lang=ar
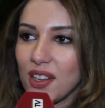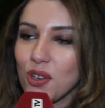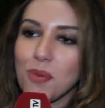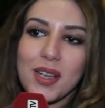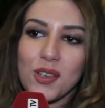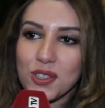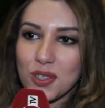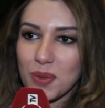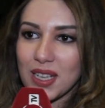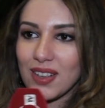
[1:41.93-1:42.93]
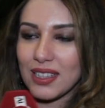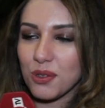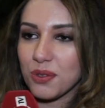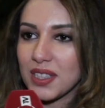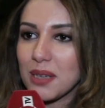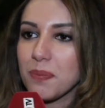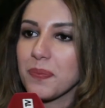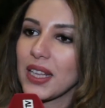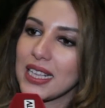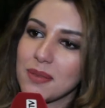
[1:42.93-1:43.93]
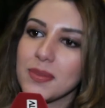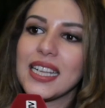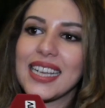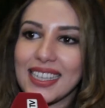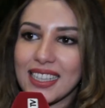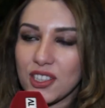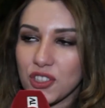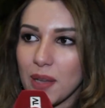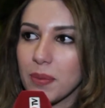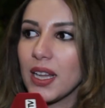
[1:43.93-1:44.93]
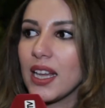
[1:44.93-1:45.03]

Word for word: لو ميلونج زوين في هذا لو فيلم كنتمنى الاعجاب